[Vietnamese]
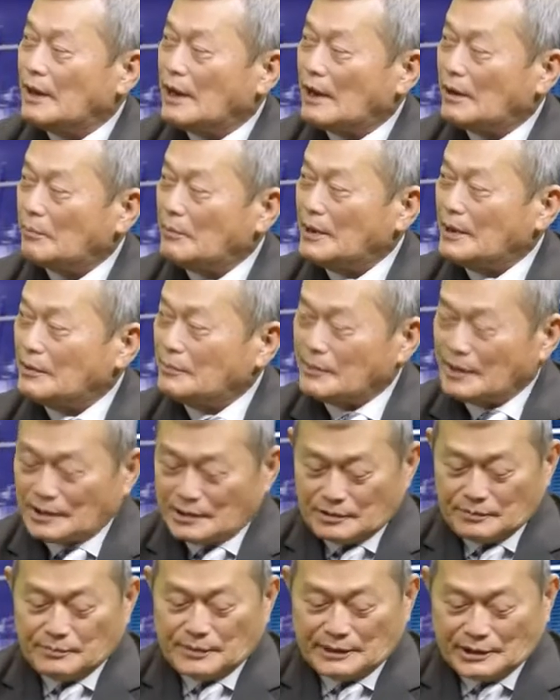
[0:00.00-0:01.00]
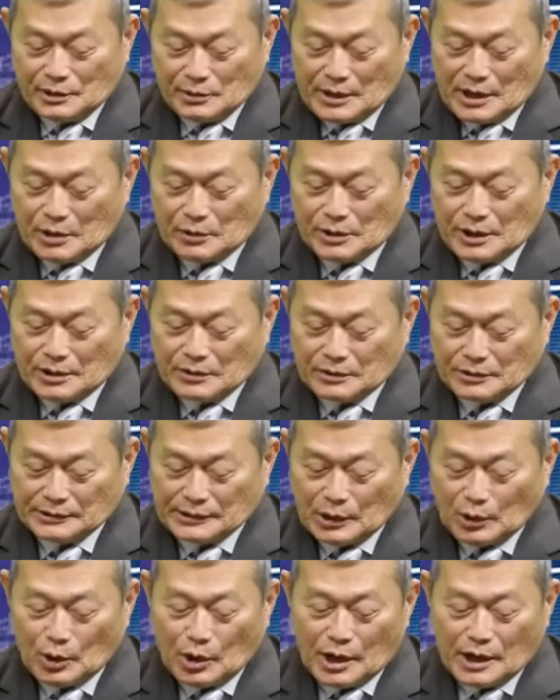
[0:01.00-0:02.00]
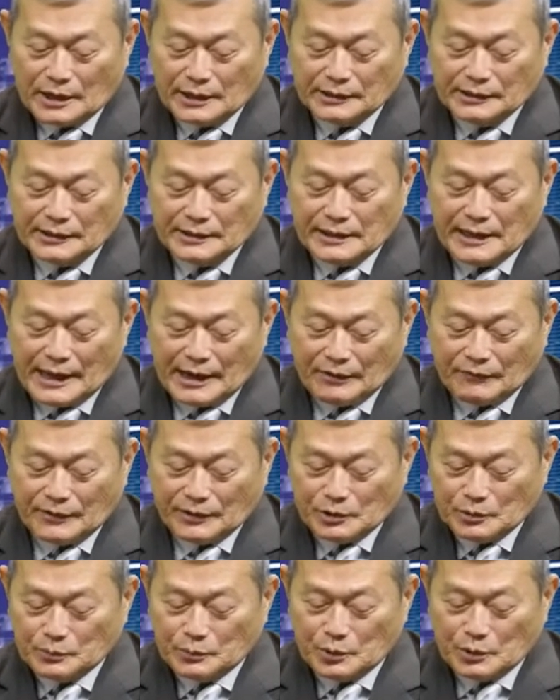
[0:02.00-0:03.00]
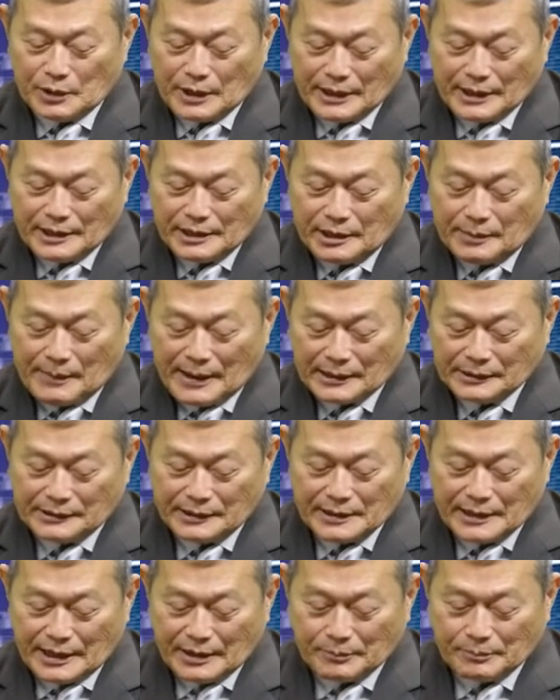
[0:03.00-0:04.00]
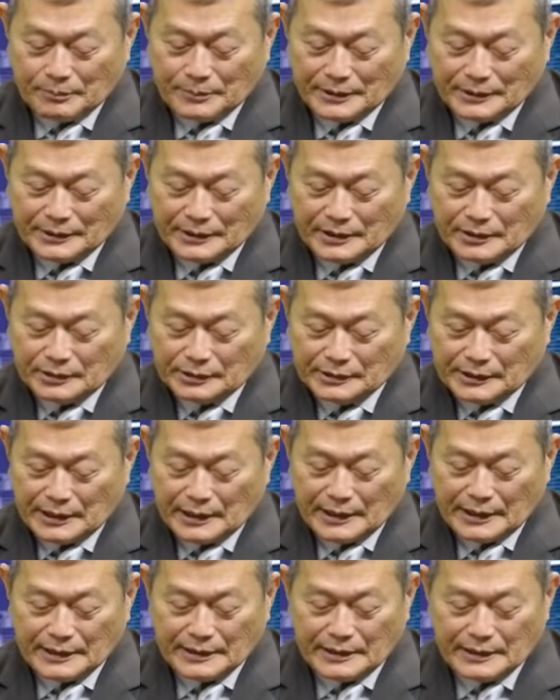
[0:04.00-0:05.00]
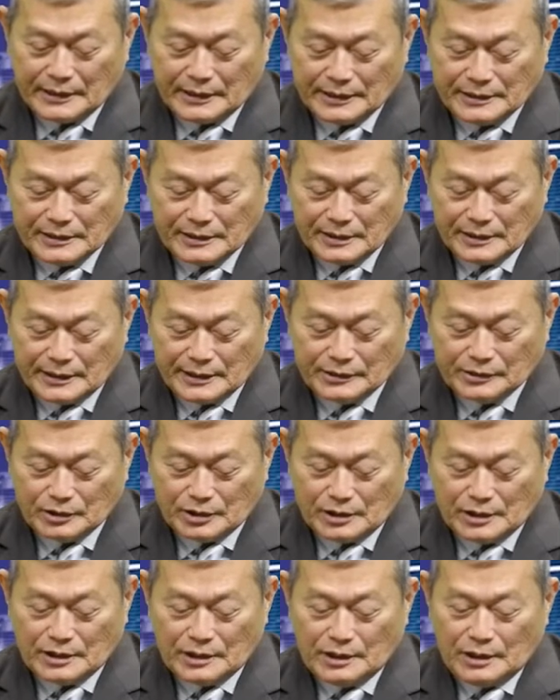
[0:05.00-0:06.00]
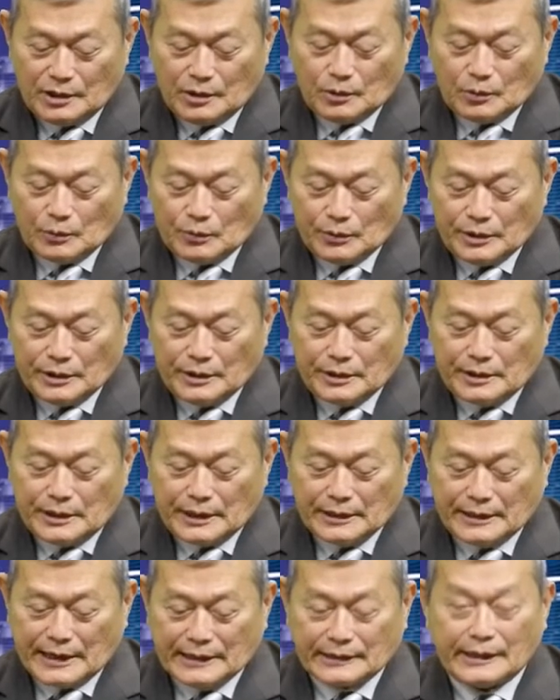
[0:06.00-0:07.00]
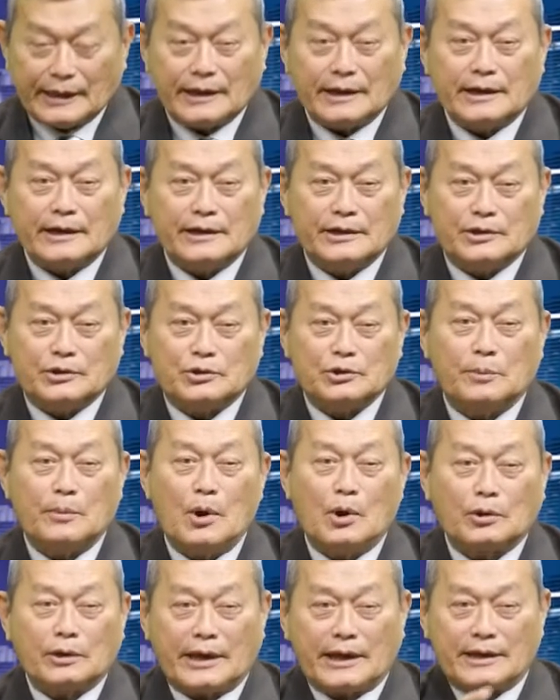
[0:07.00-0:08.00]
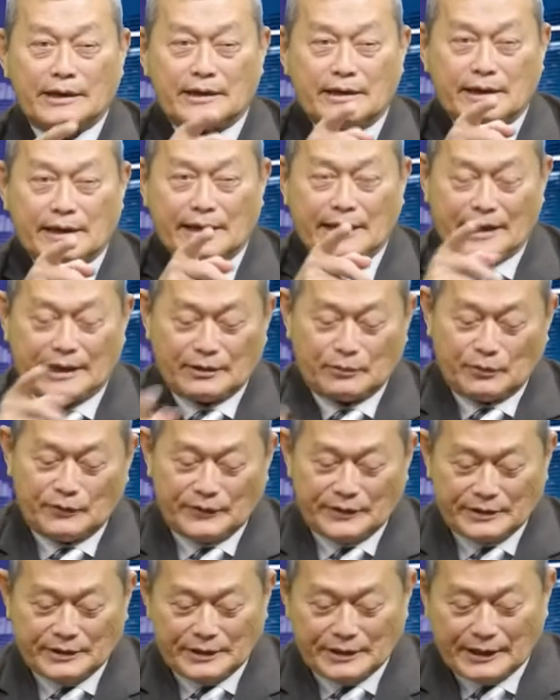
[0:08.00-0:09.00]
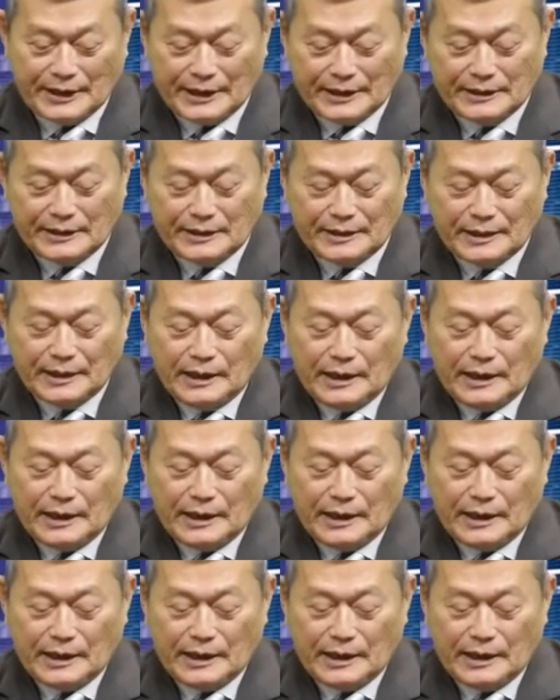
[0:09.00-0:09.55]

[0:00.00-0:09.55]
à bên bên bên, bên, bên châu Âu đó yeah, dạ, người dạ, ta dạ. loan cái tin này uh -huh. và ừ chúng tôi lấy cái bản tin này Peter có thể lấy cái link đó để cho quý khán giả thấy cái hình số 4 đây cái này quý vị nhìn thấy đó